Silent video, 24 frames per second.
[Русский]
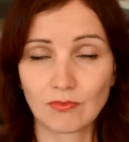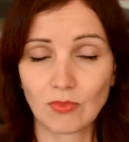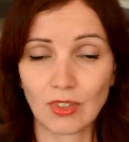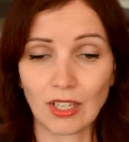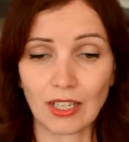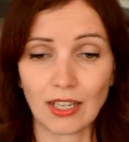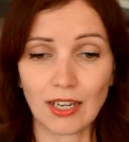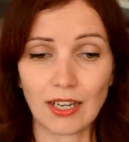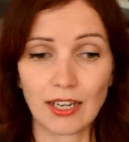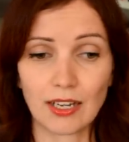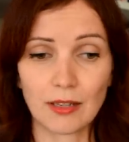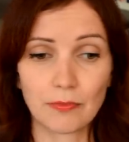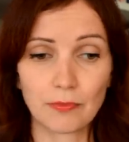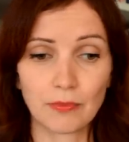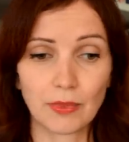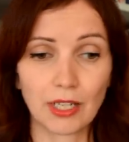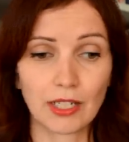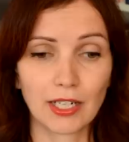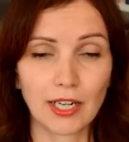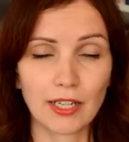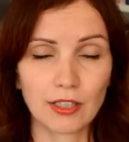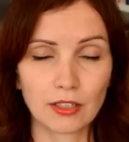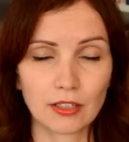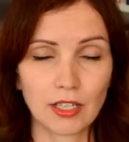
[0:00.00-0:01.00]
А,
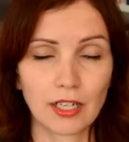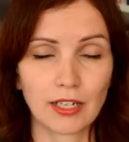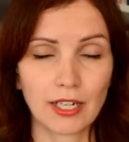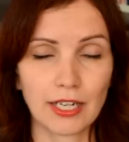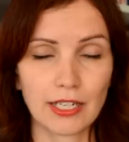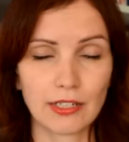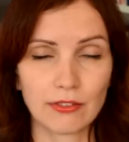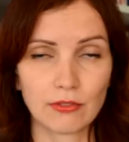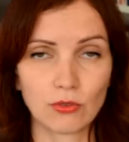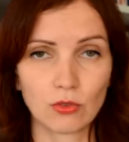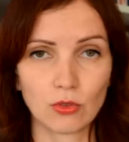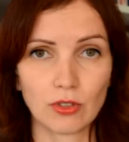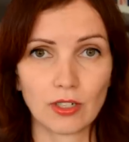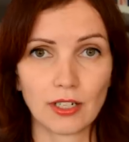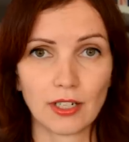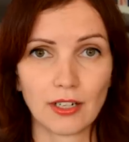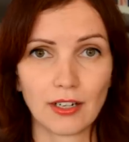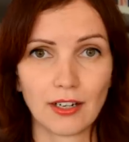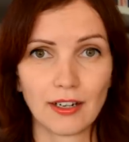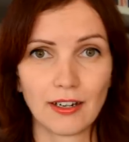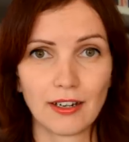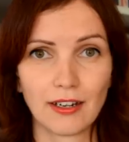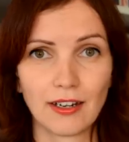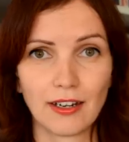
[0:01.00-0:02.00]
накле, наклеиваю
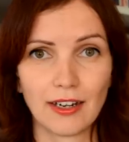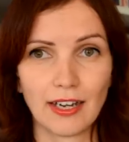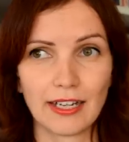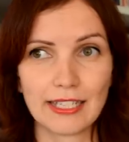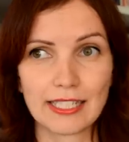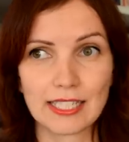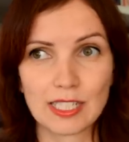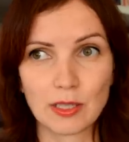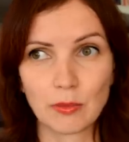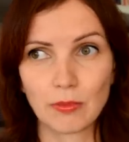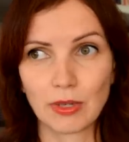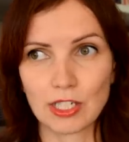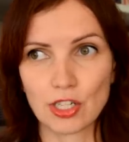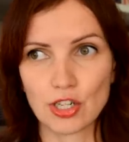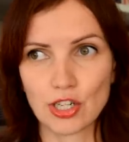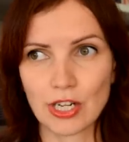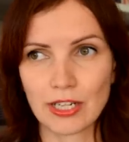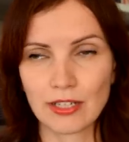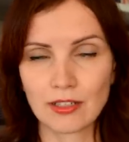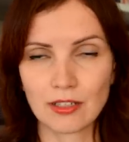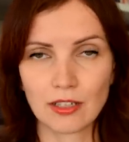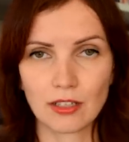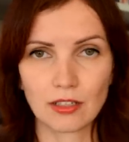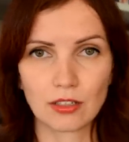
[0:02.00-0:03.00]

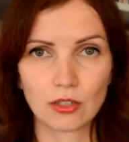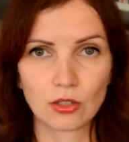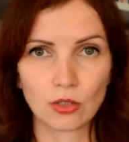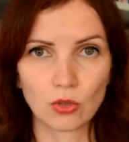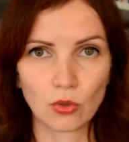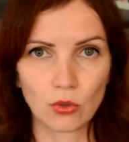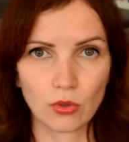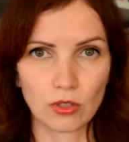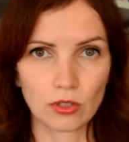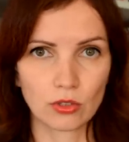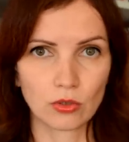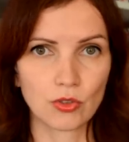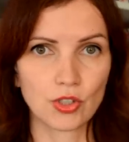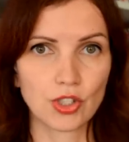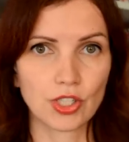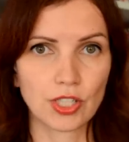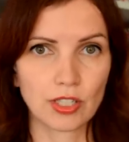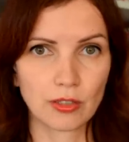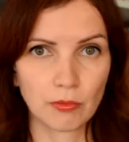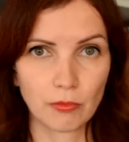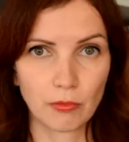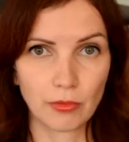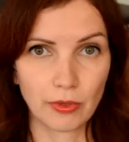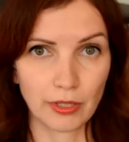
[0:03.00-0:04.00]
изображение той
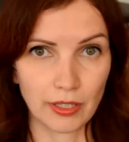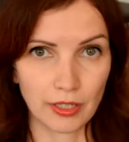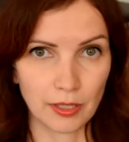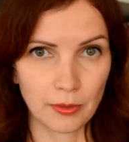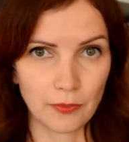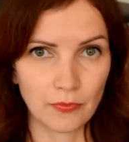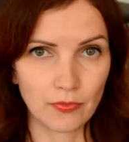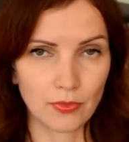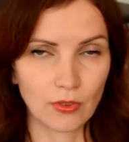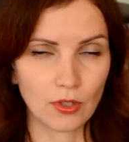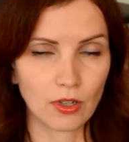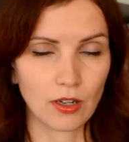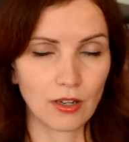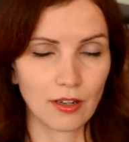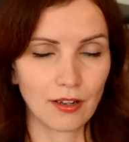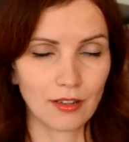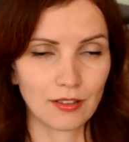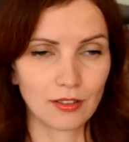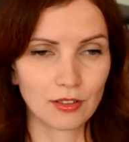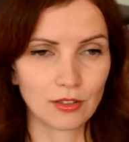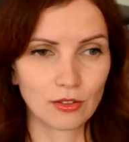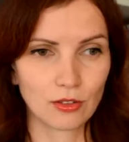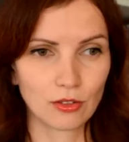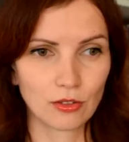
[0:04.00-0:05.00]
точки Б,
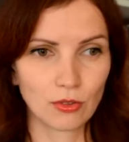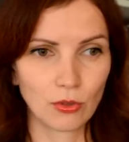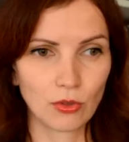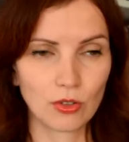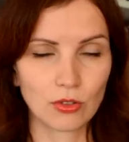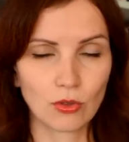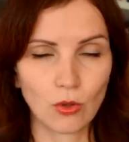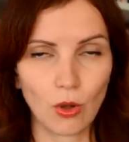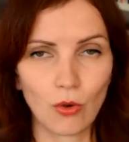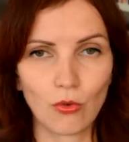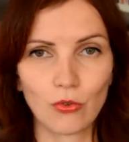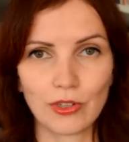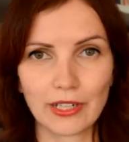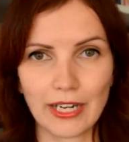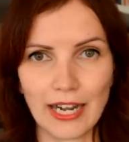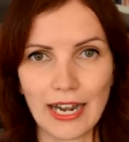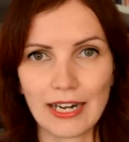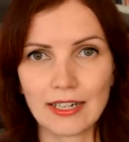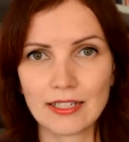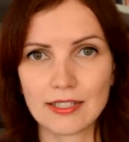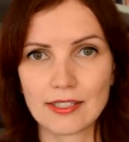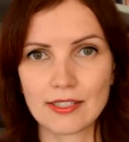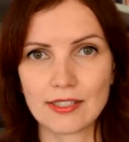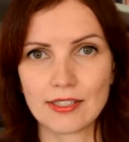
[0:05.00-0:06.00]
а, той новой
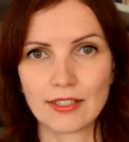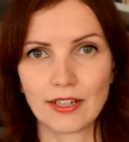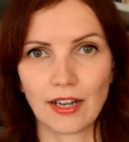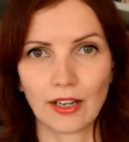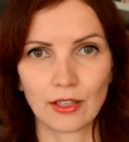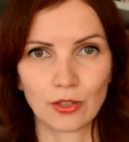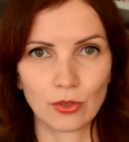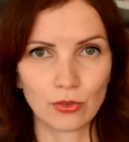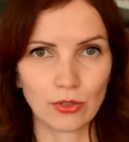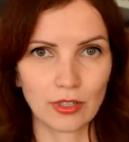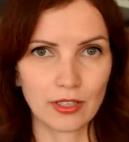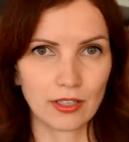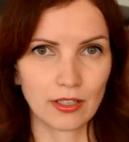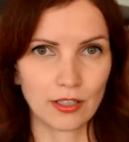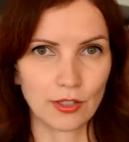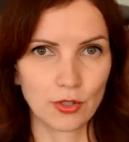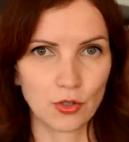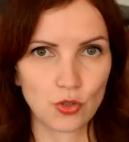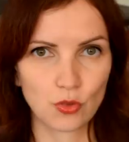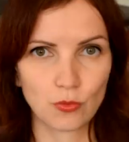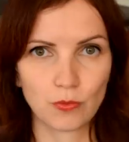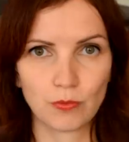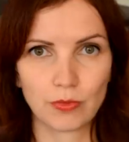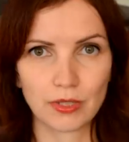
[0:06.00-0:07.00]
реальности, к которой я
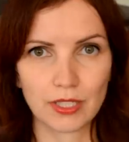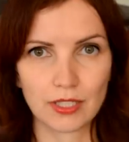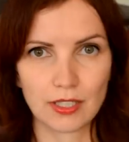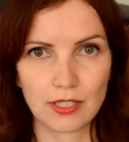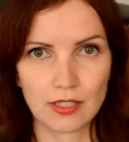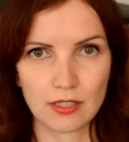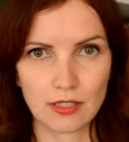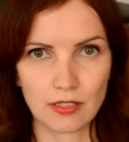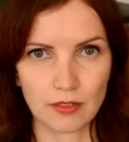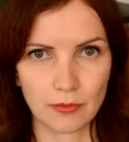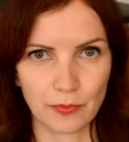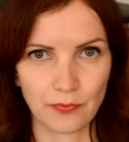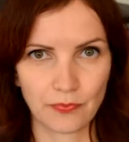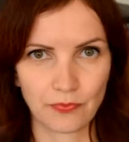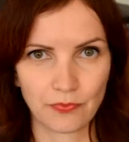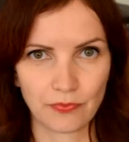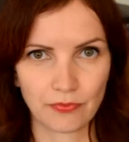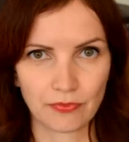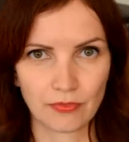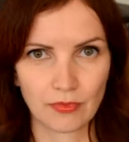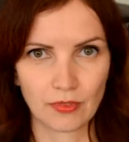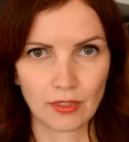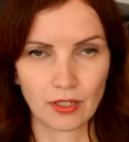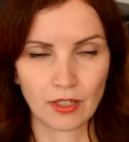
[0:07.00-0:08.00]
хочу прийти.
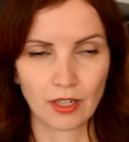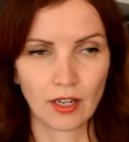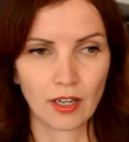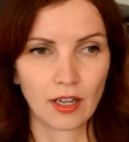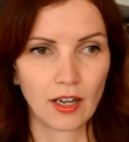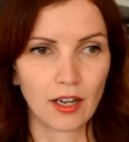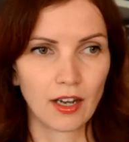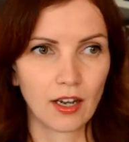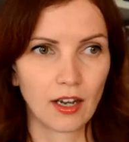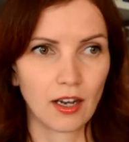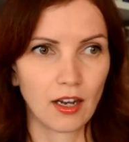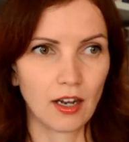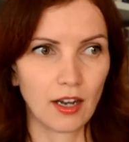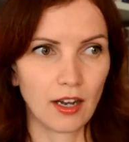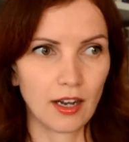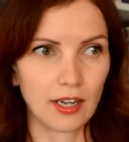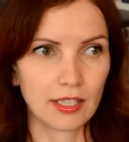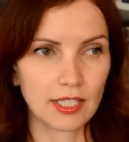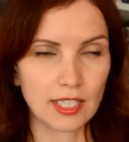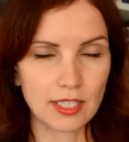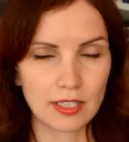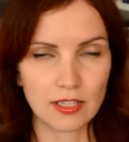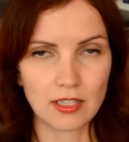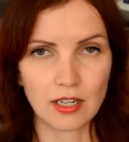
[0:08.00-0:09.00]
А
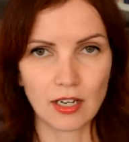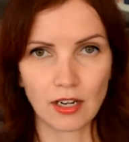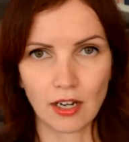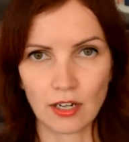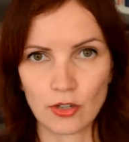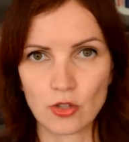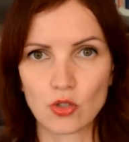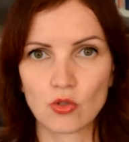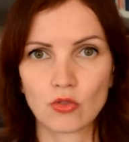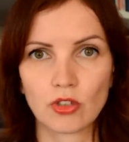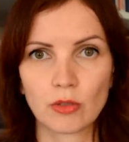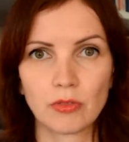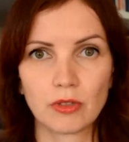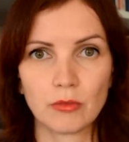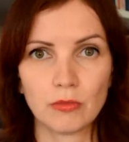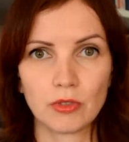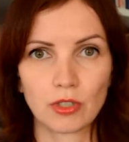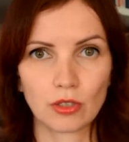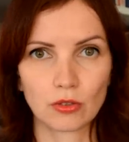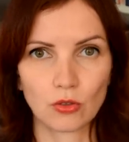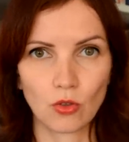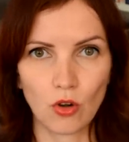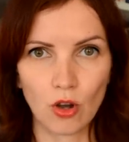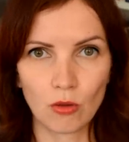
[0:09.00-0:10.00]
если я хочу,
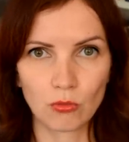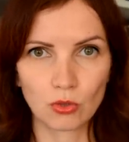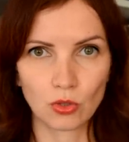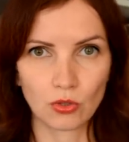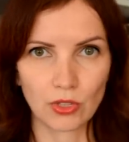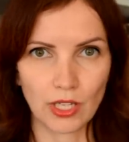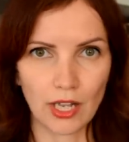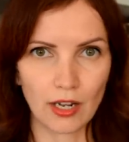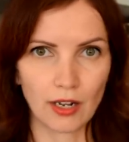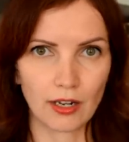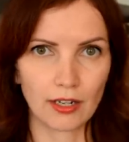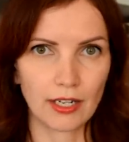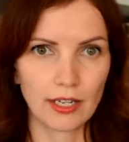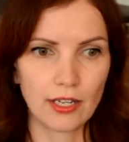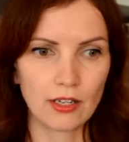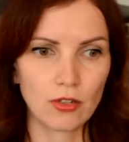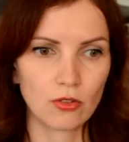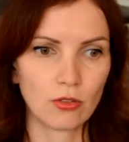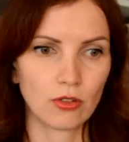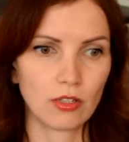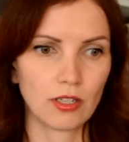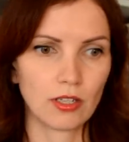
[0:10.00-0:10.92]
например, дом, то я клею